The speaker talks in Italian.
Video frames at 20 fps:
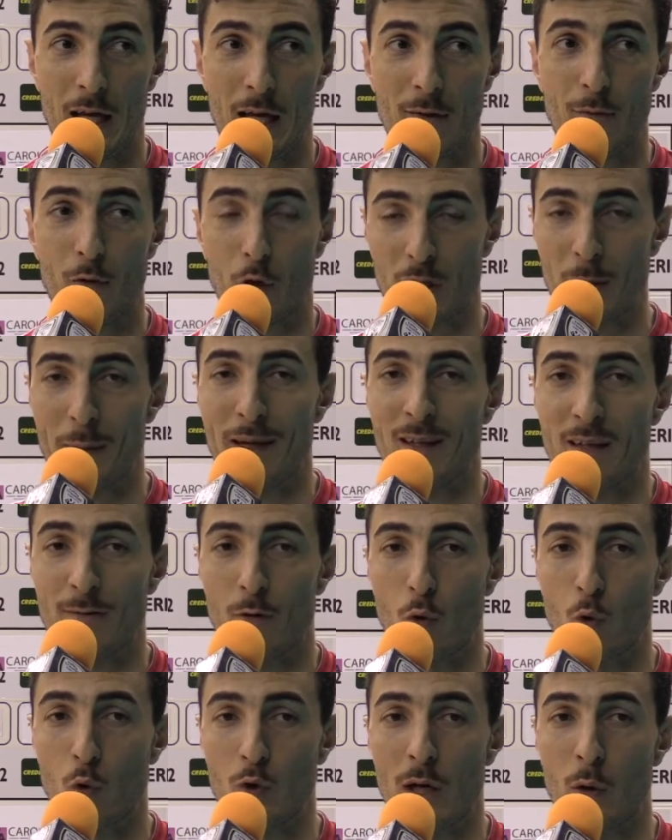fortemente
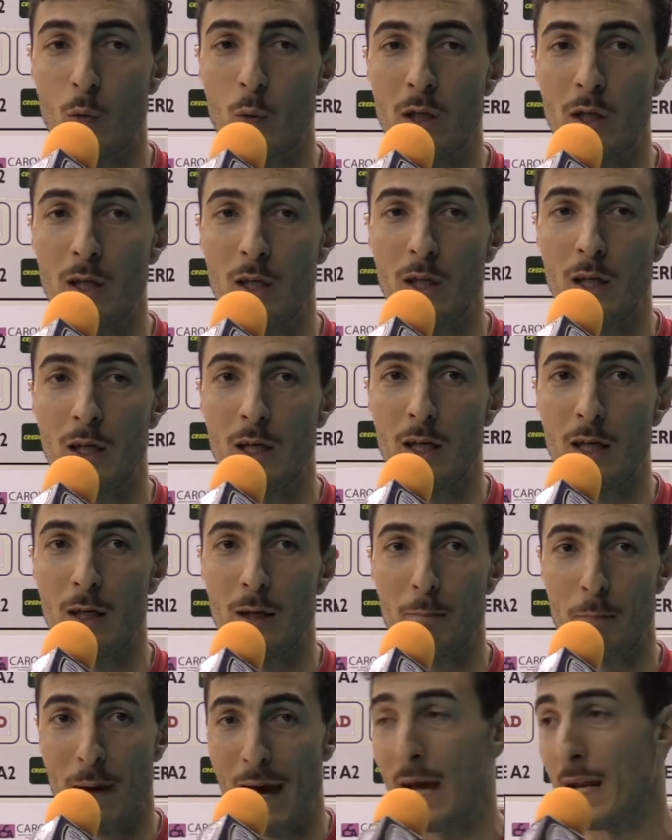voluta. Quindi
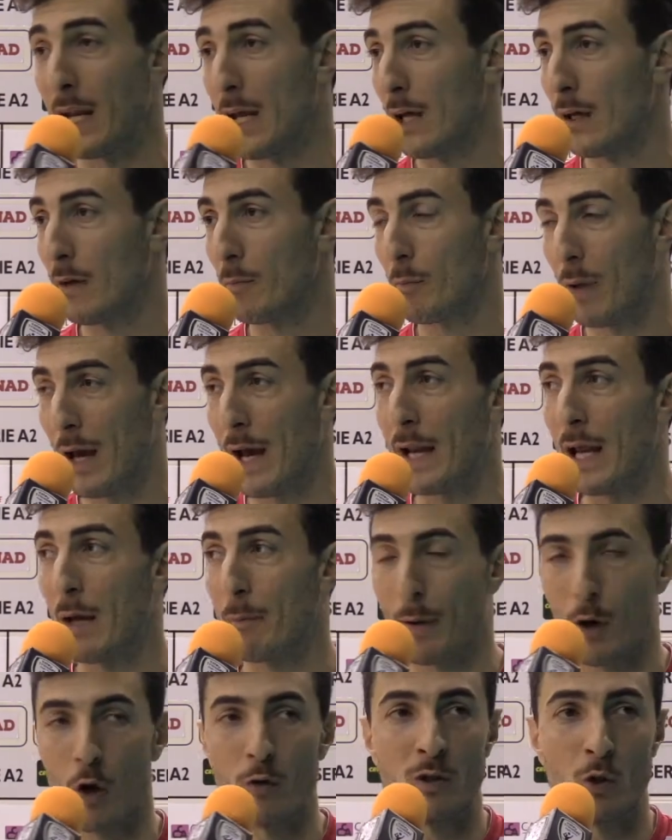bene, bene,
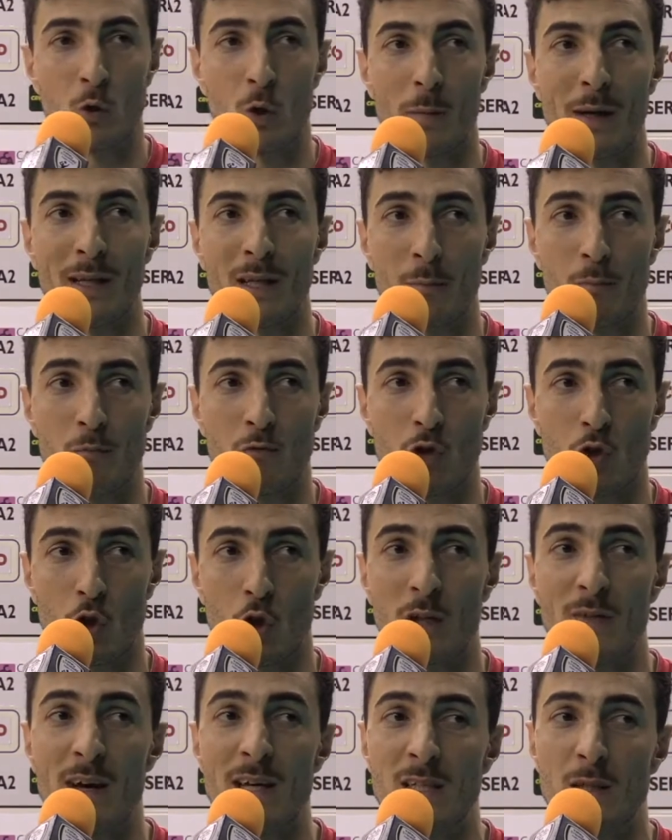però sicuramente ci sono
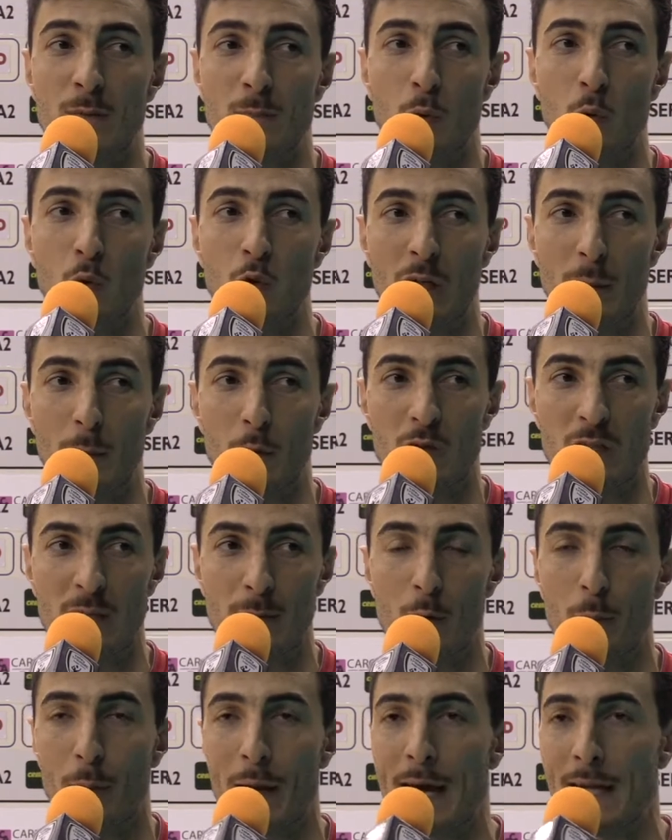diversi spunti che
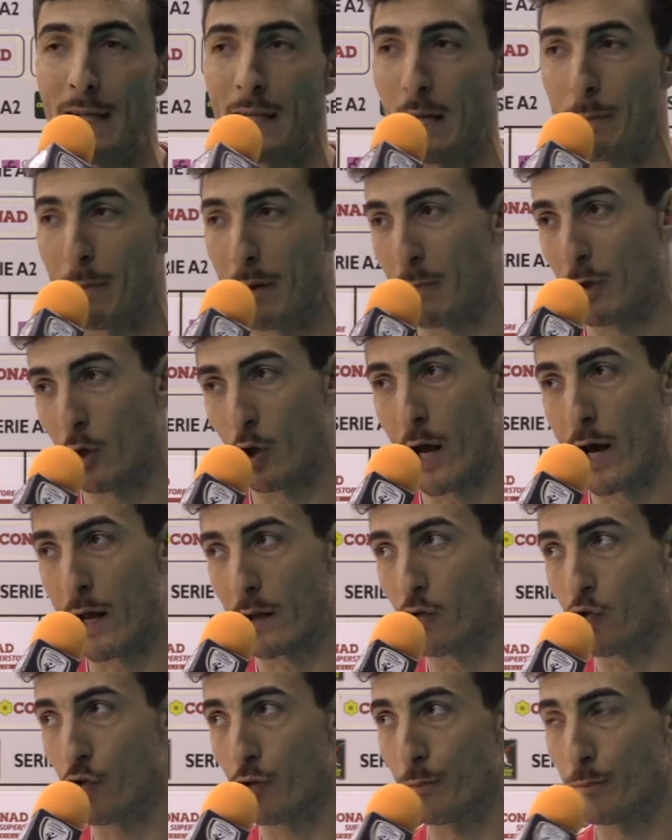possiamo prendere per
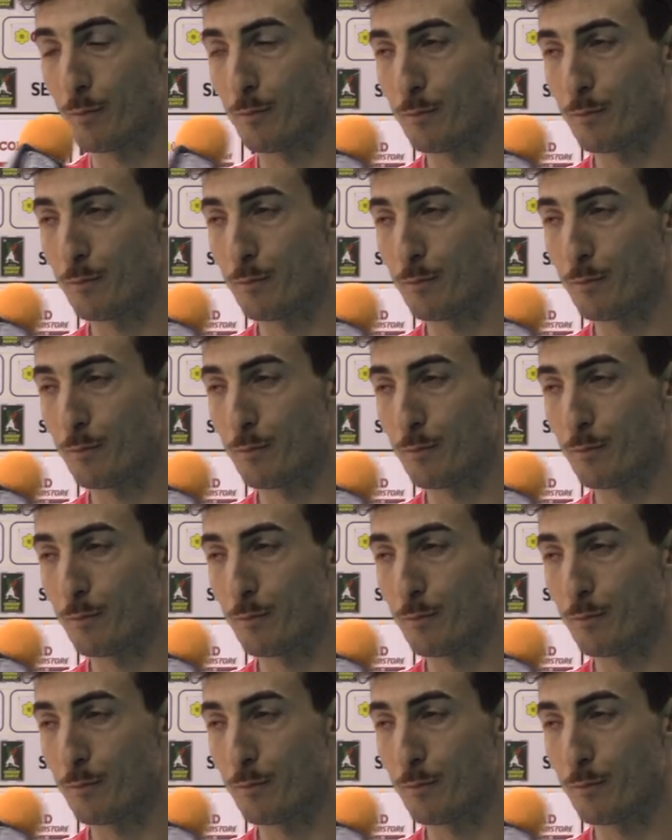migliorarci.